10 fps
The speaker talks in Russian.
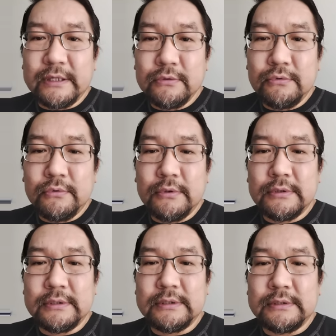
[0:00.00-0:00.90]
войну.
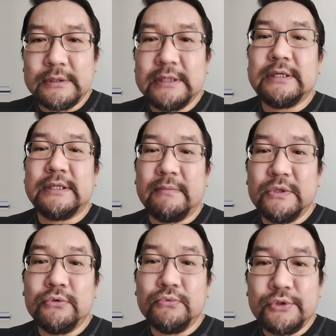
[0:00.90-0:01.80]
Это нам
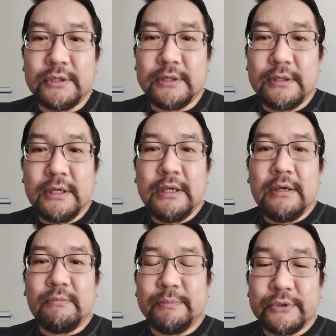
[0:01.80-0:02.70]
не нужно.
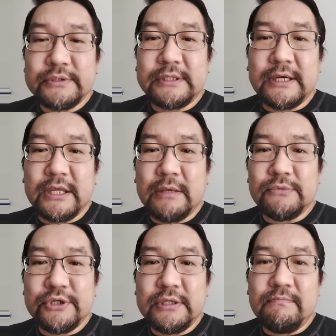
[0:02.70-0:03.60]
Мы просто
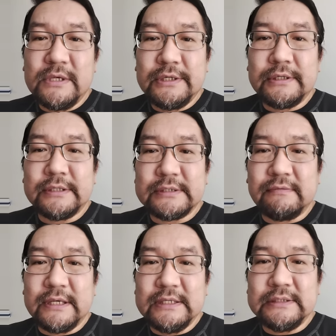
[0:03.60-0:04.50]
хотим жить мирно на
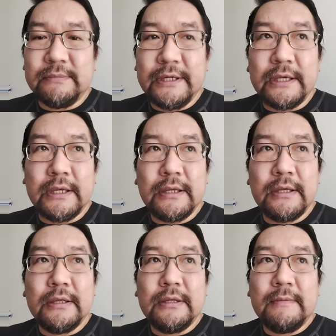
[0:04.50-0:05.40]
своей земле,
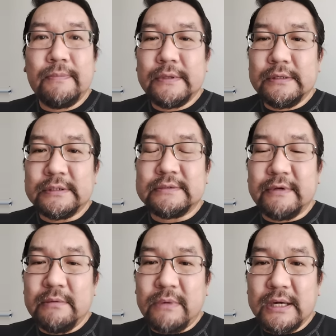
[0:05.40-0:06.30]
на
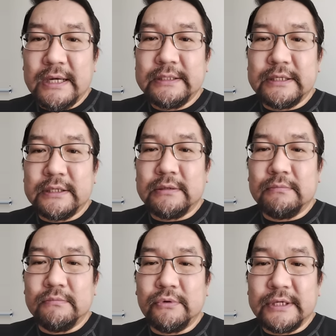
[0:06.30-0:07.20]
своей богатой
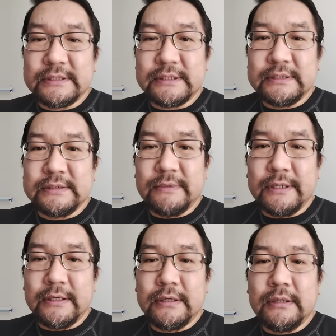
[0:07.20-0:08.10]
бурятской
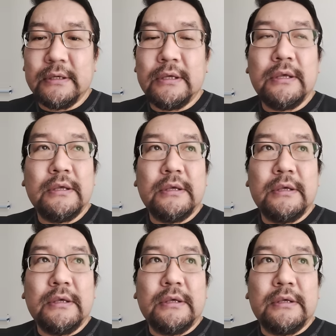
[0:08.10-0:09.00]
земле.
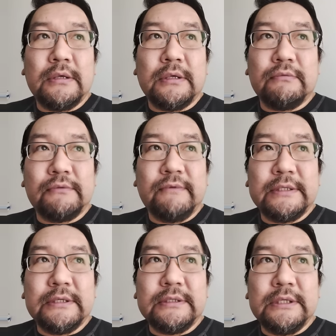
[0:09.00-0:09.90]
И вот в
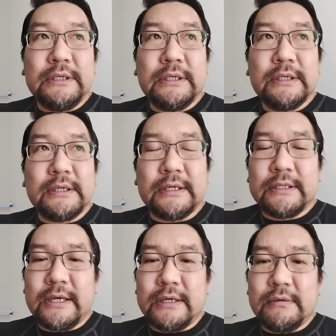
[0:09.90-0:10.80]
эти дни,
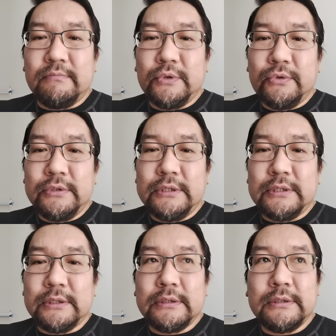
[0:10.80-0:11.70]
когда
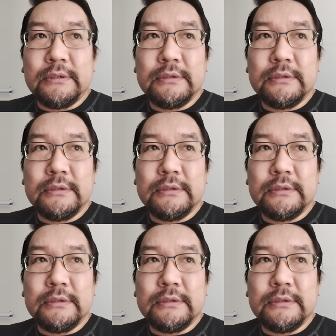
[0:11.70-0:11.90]
многие